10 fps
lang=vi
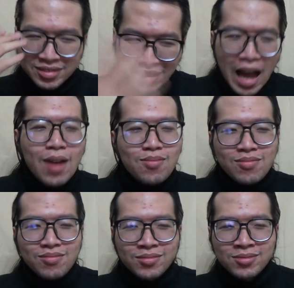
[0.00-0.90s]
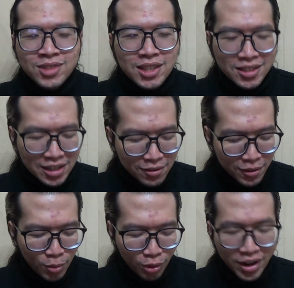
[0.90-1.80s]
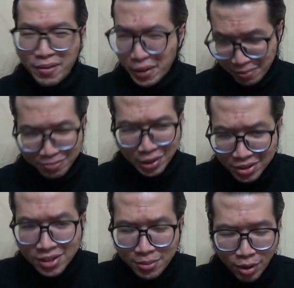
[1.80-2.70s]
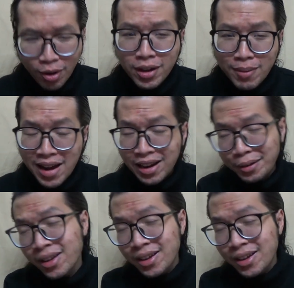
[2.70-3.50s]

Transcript: tạm dừng clip phần 1 ở đây vì thực sự mà nói các bạn là